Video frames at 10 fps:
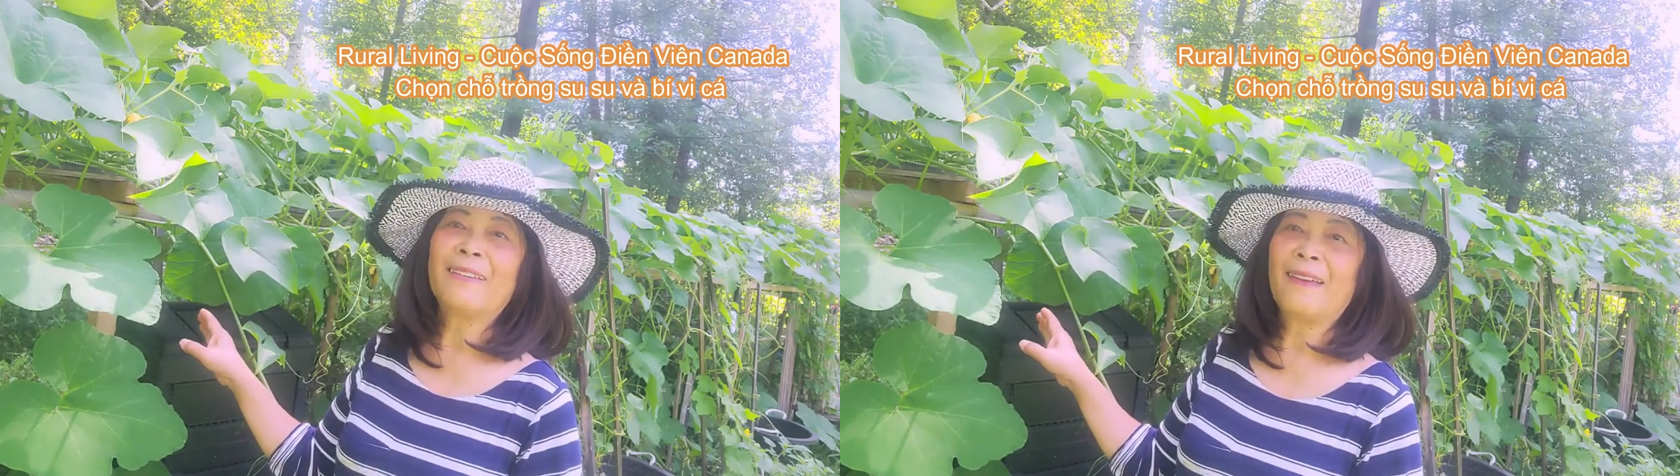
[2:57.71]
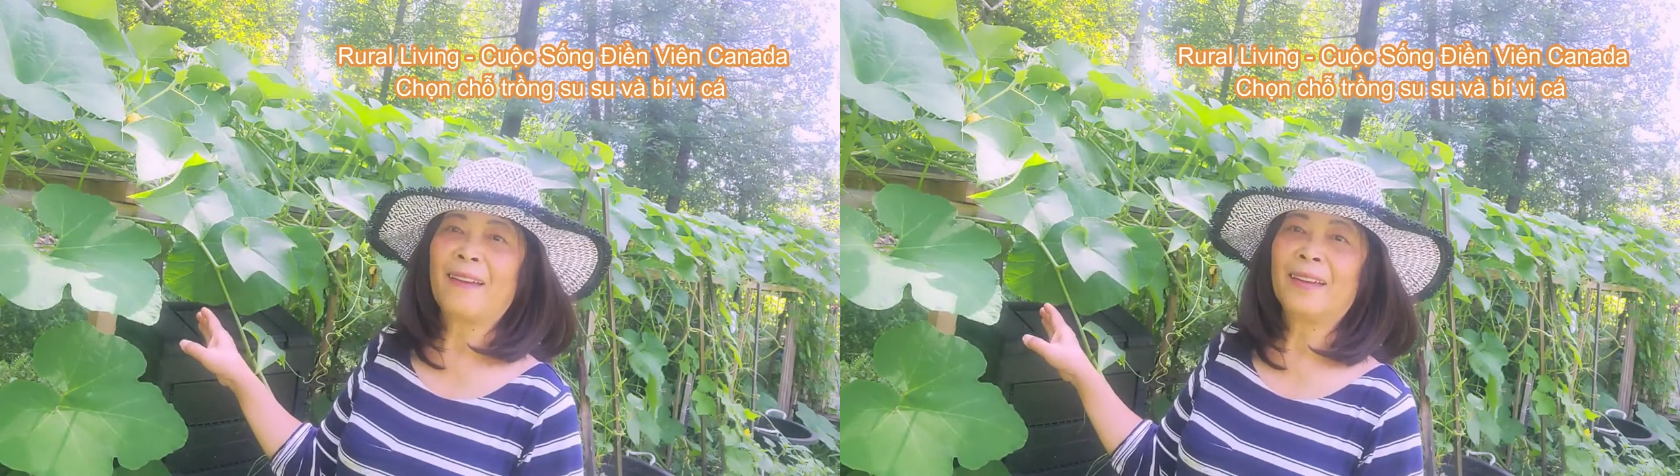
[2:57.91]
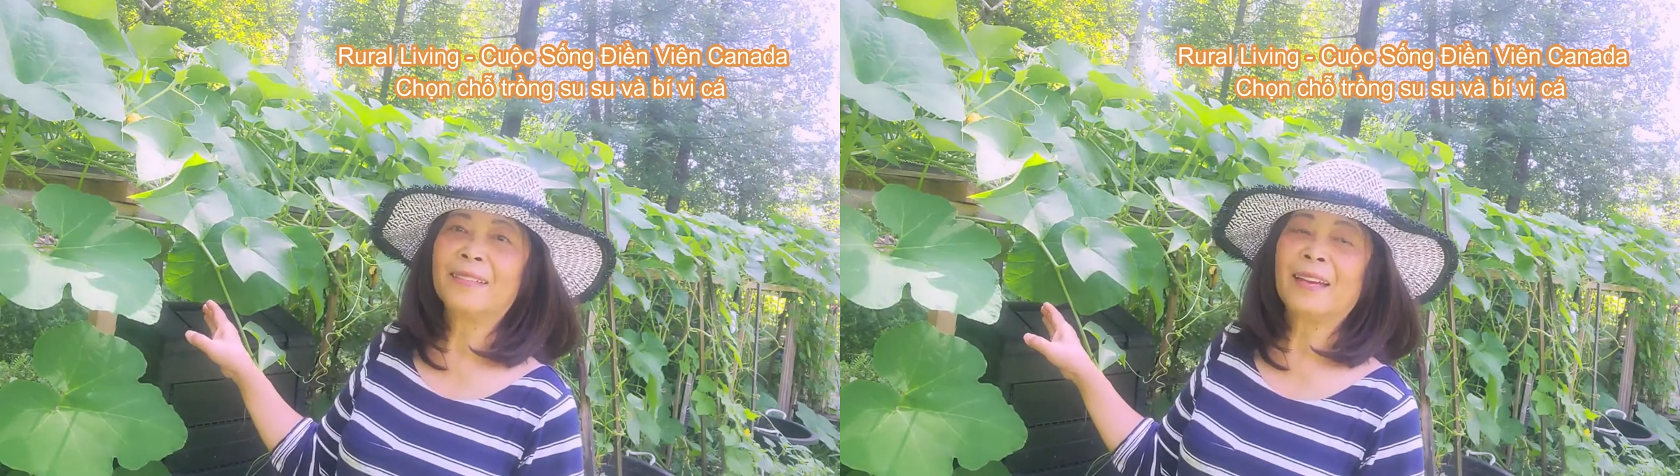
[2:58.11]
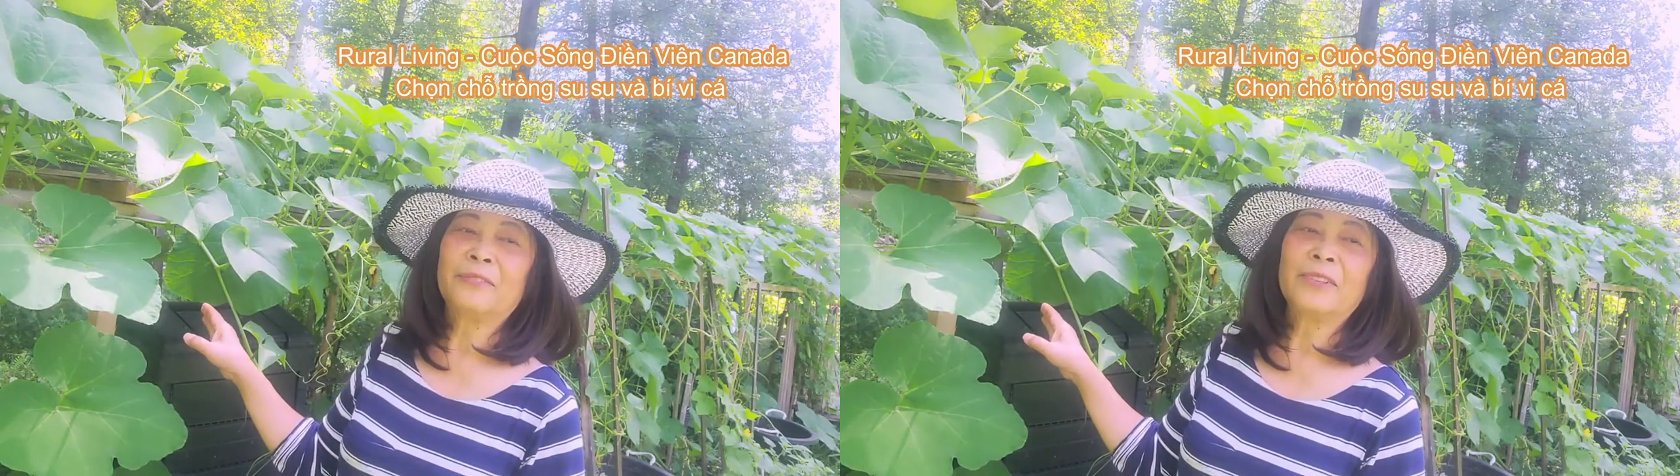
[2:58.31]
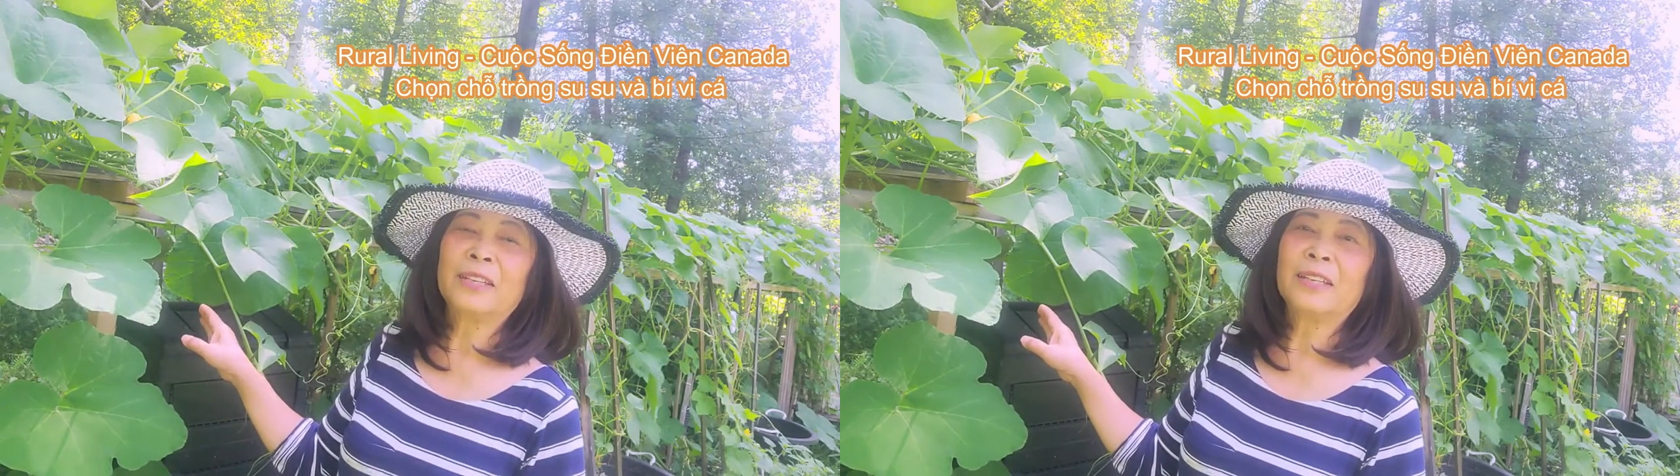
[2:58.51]
dễ
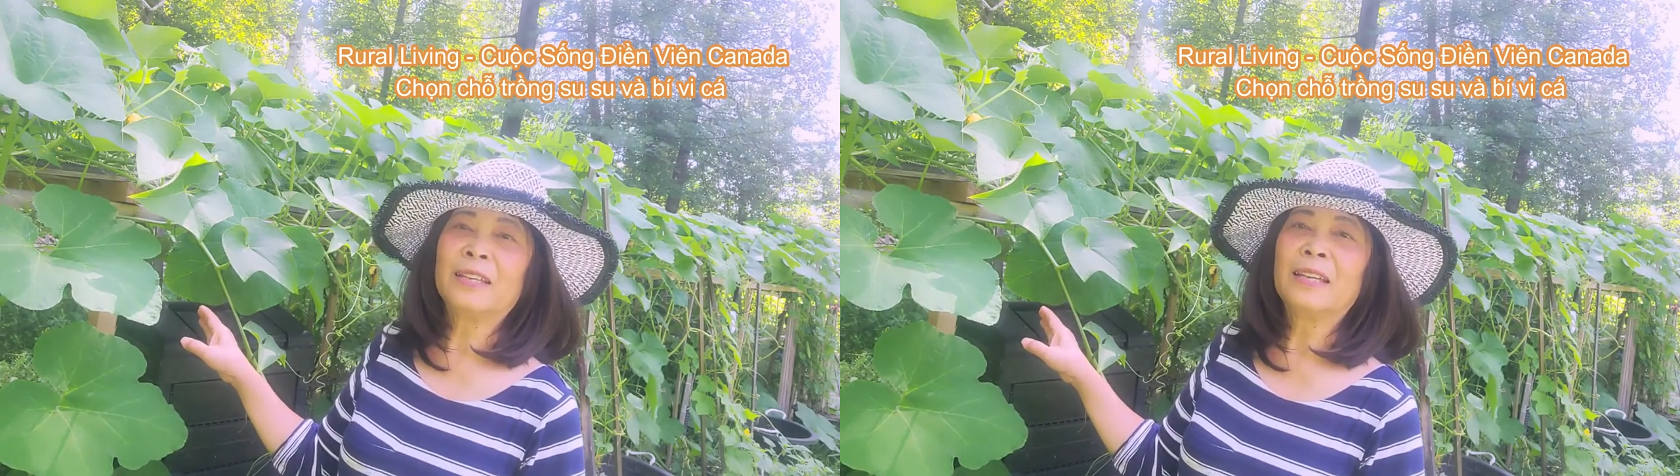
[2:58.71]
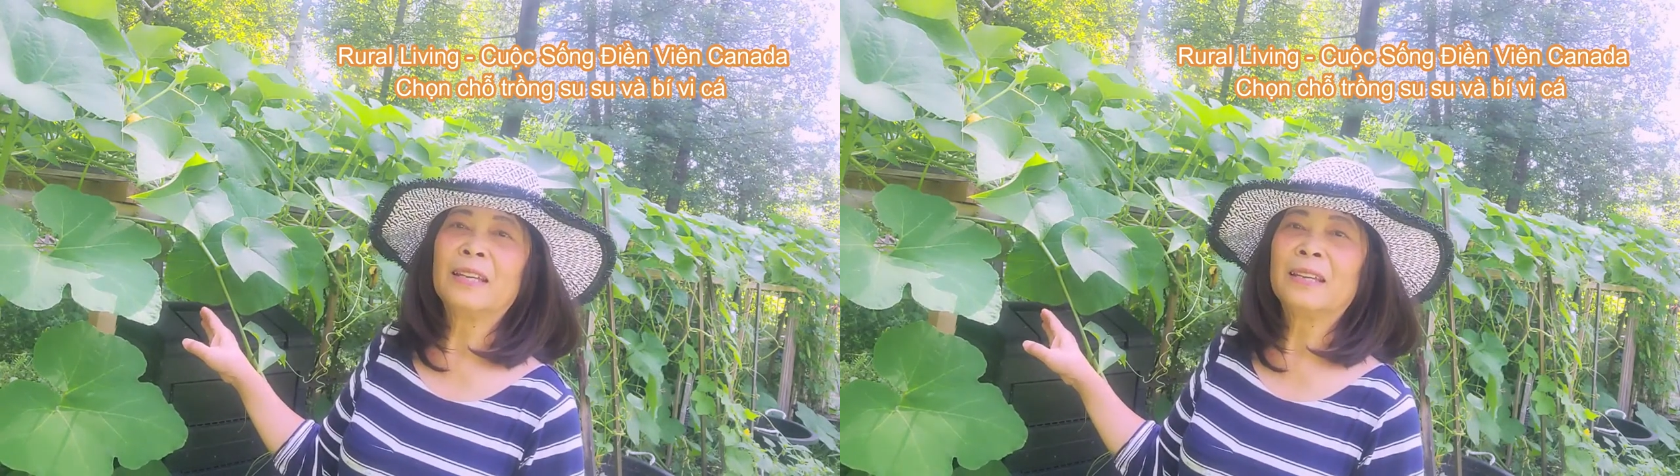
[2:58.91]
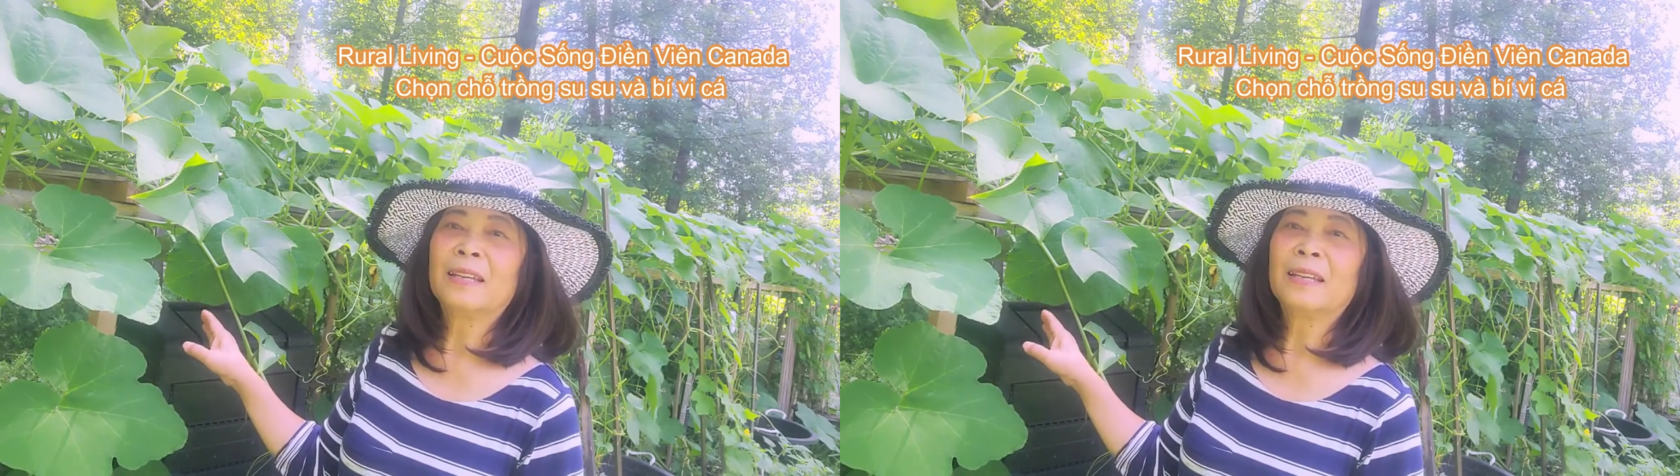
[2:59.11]
tại vì